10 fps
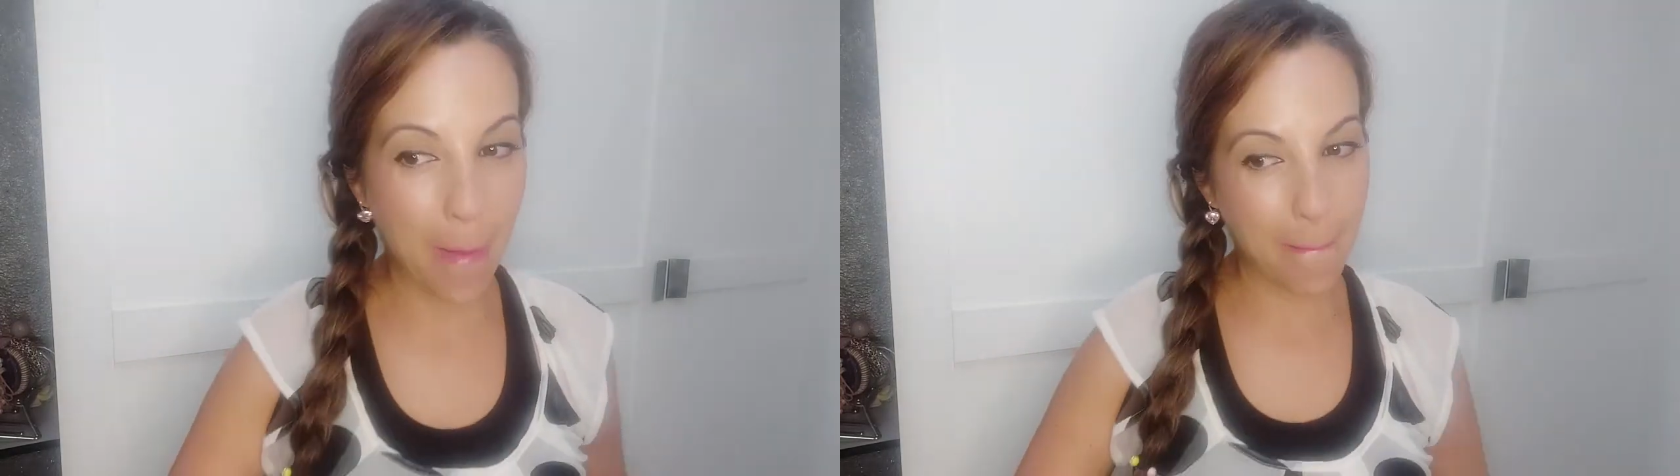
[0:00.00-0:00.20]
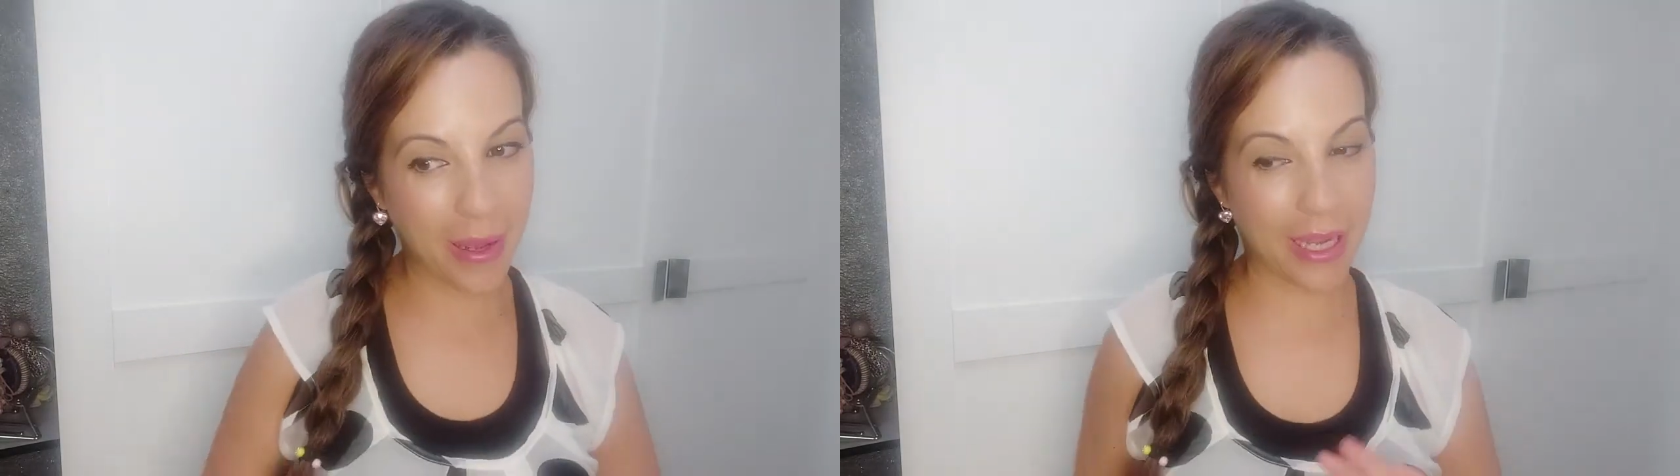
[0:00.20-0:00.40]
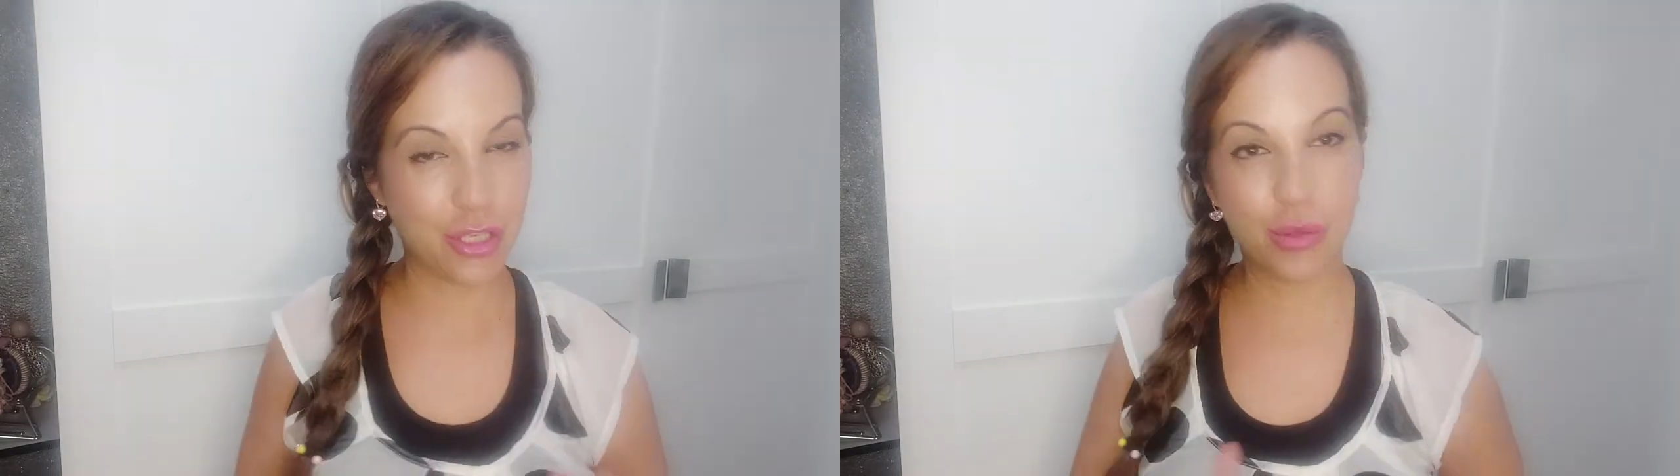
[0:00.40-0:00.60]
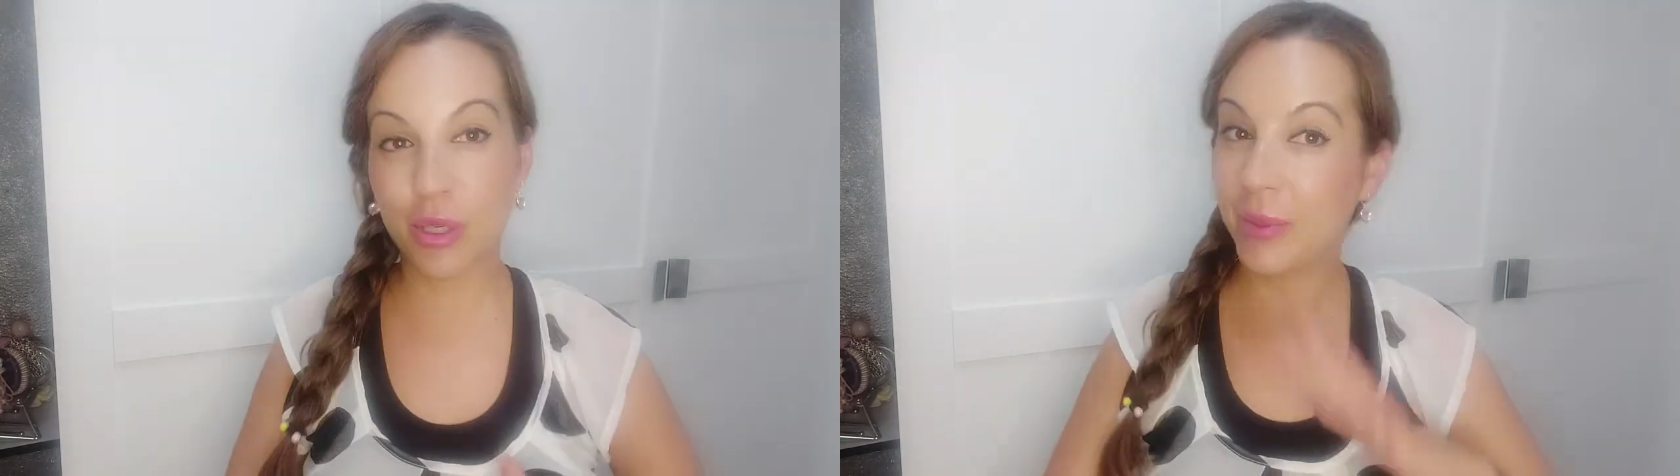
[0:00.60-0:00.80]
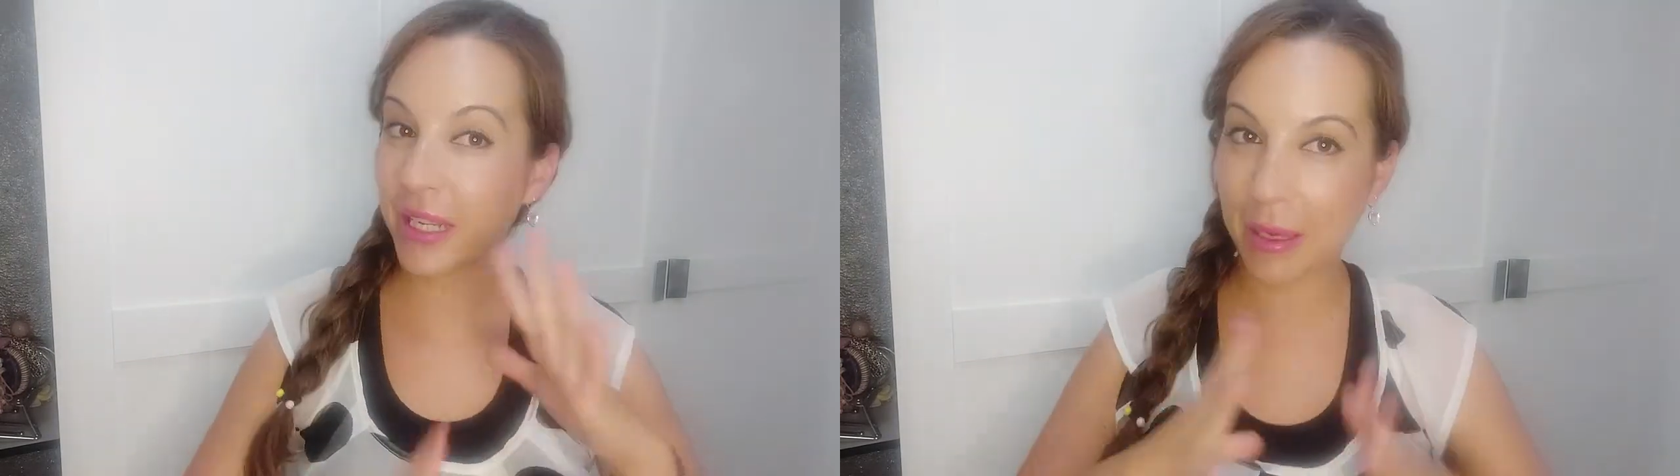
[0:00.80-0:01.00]
para yo
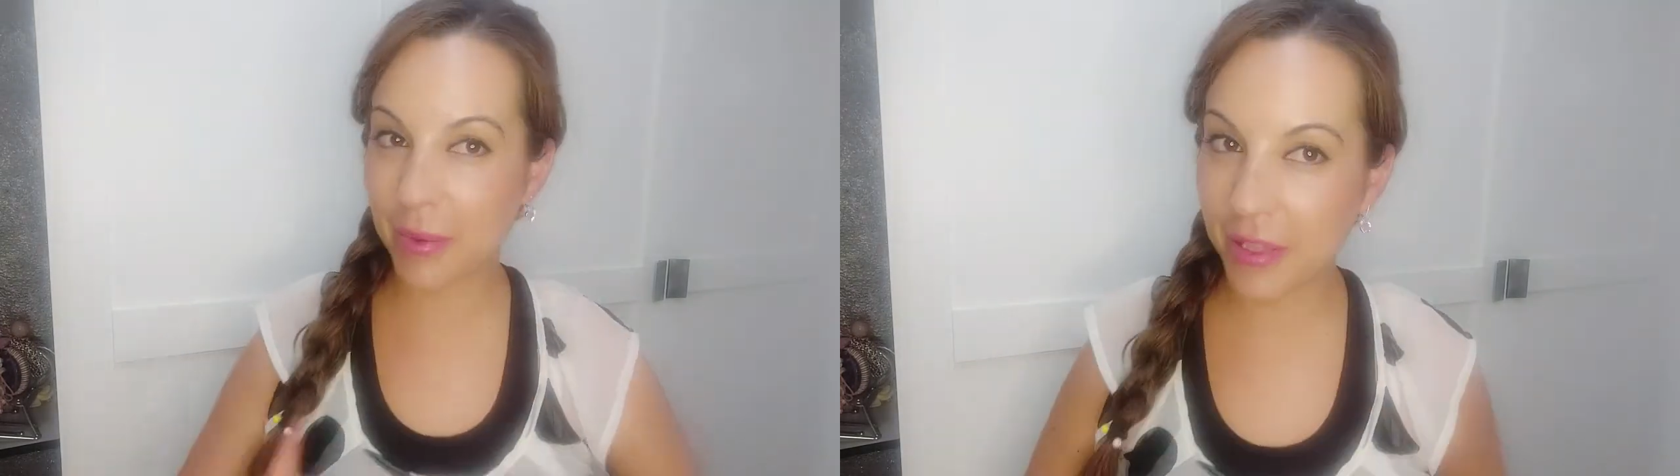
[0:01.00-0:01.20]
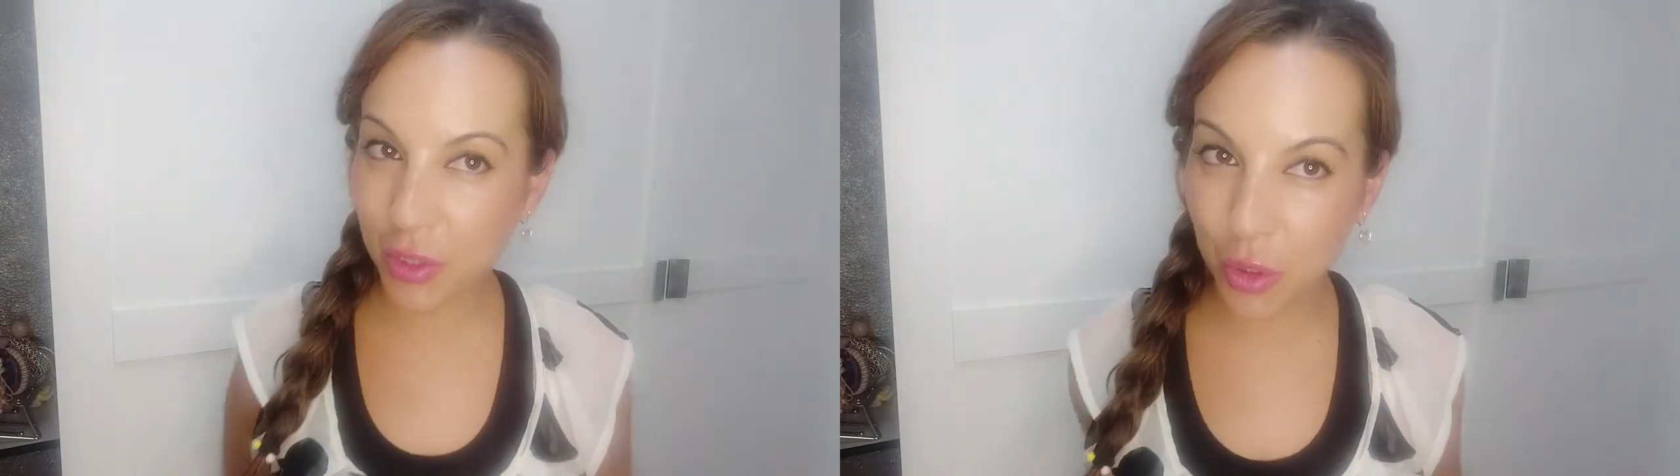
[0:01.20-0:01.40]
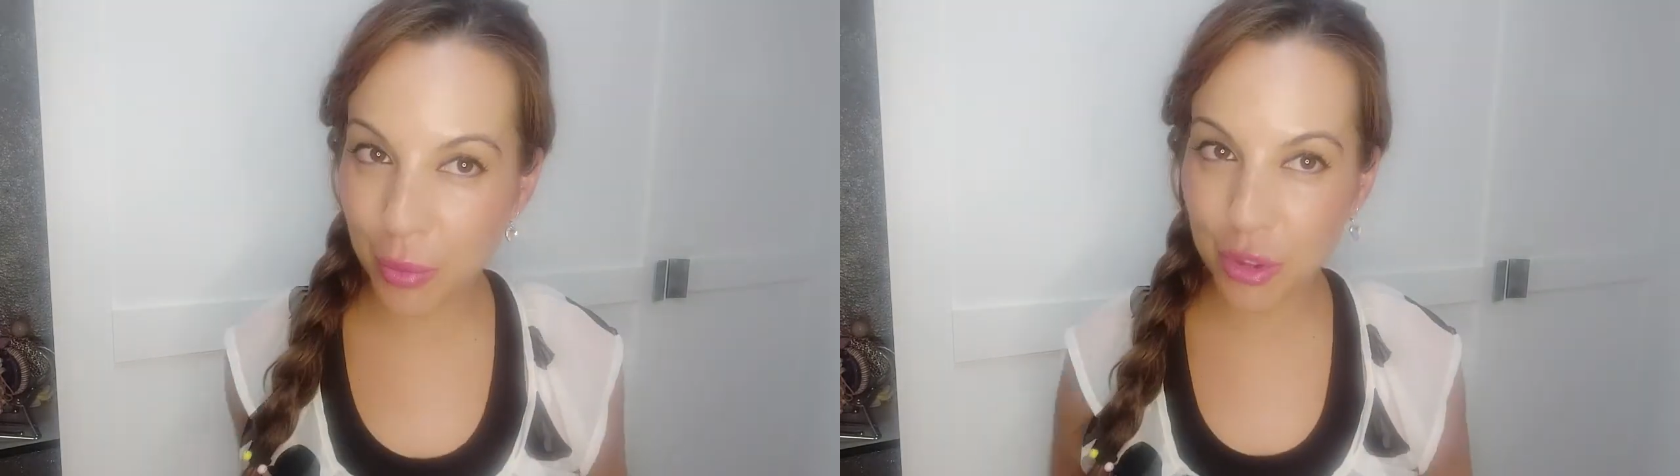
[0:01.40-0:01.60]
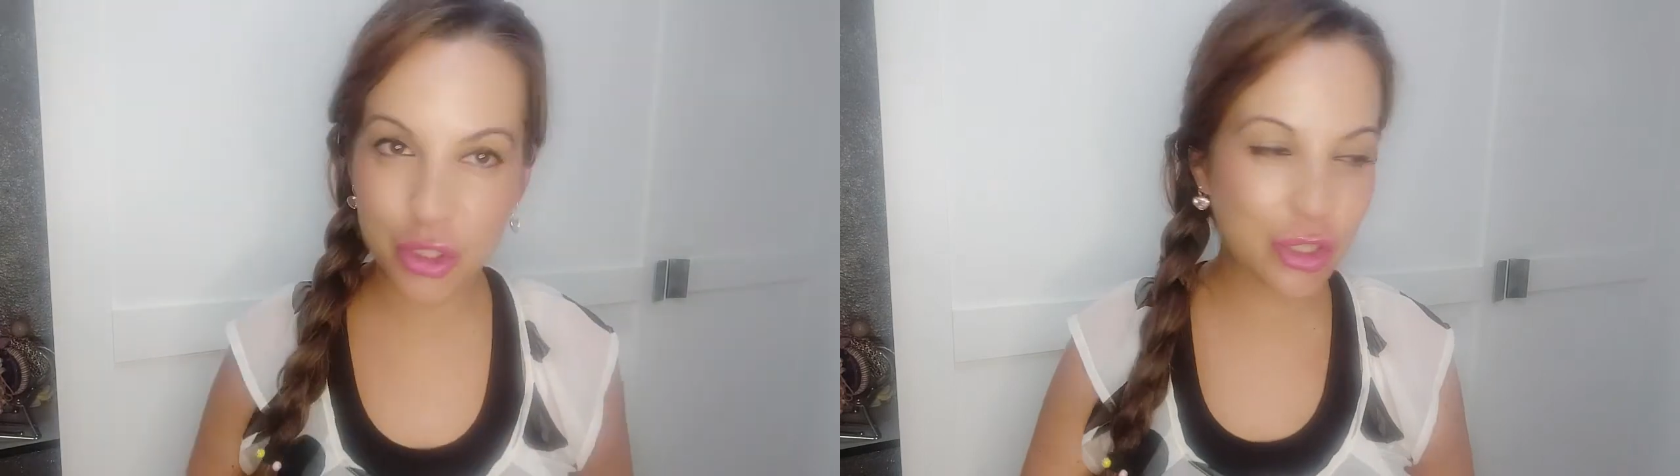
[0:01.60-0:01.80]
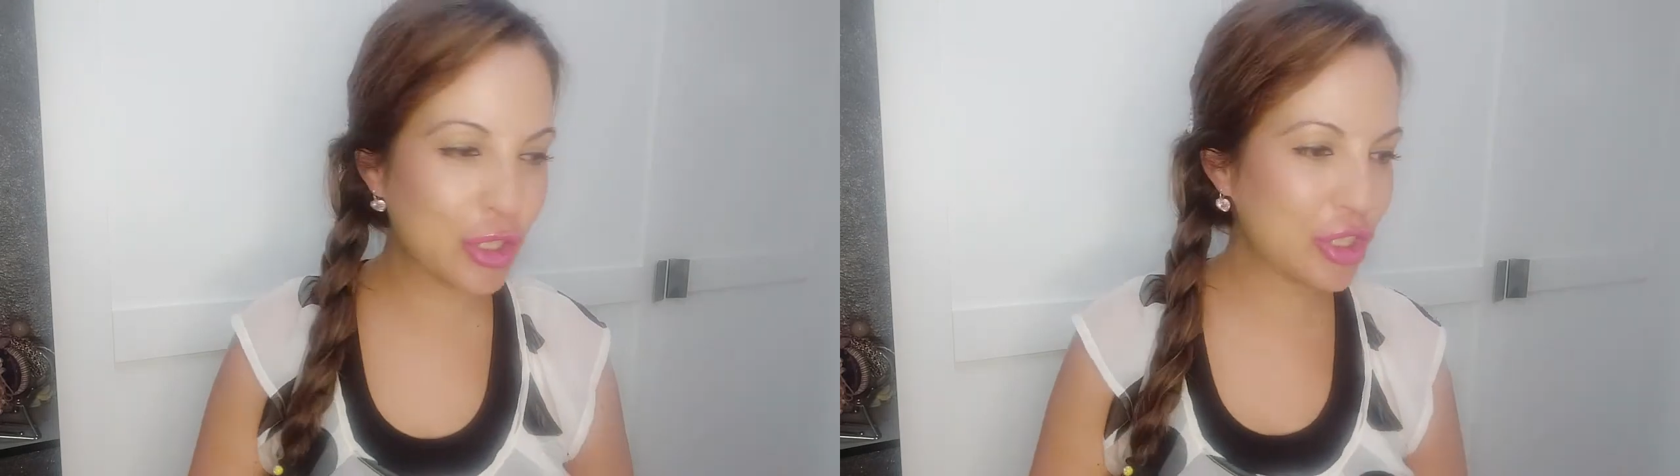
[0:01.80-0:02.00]
volver rapidito con
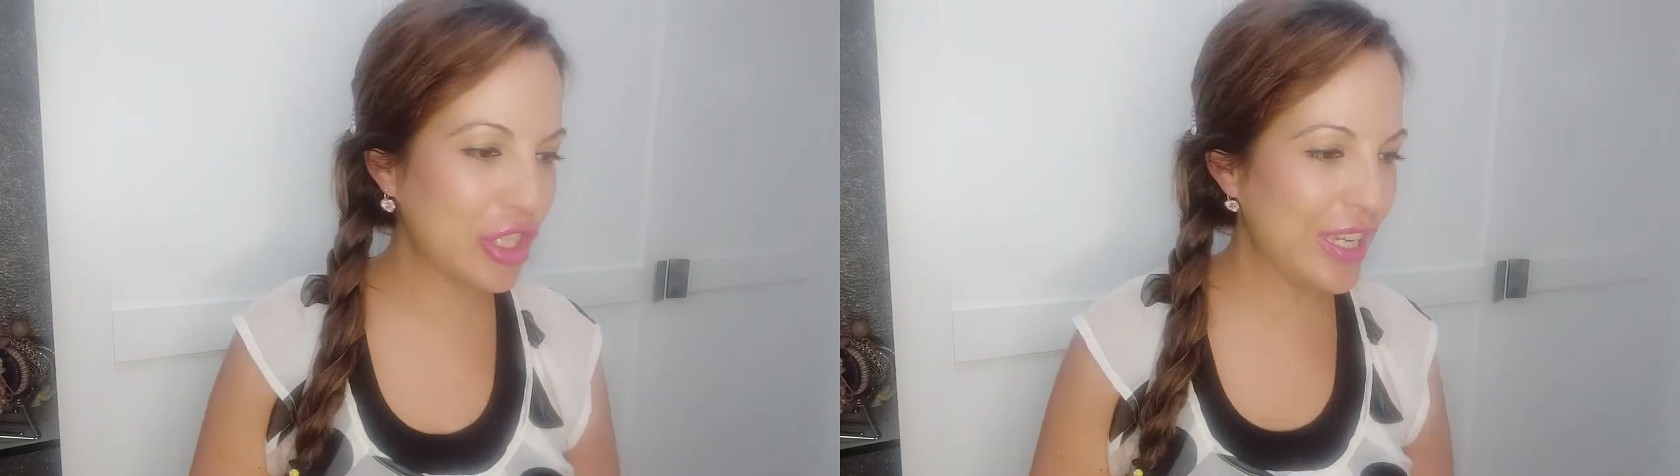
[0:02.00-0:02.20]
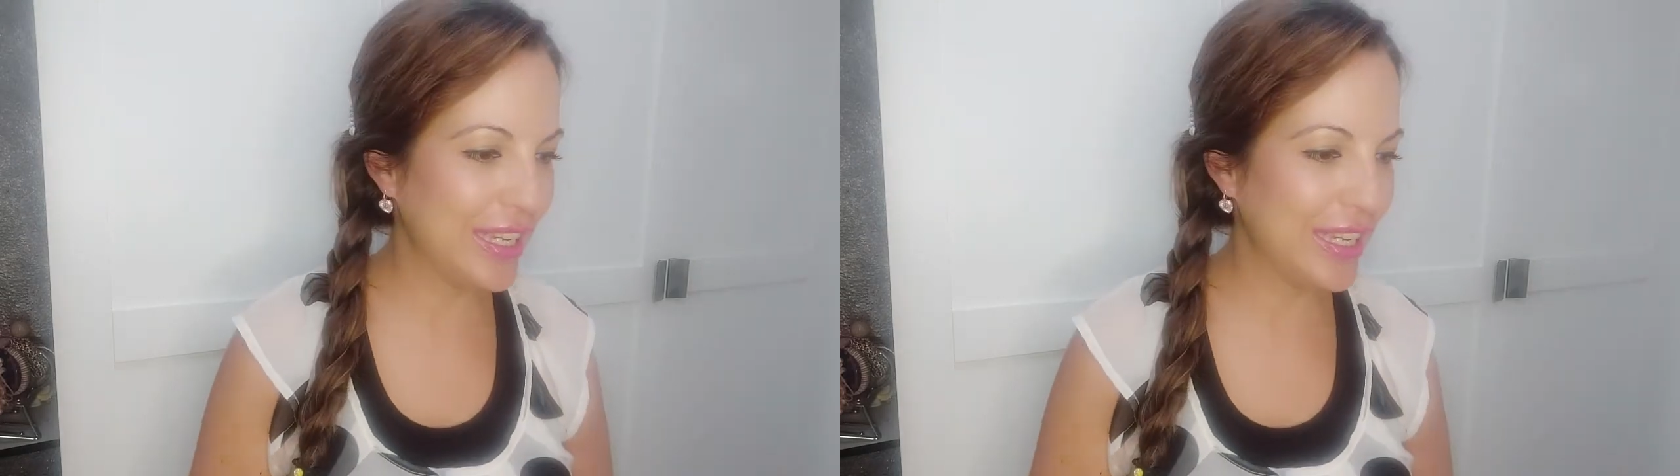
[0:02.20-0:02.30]
vosotros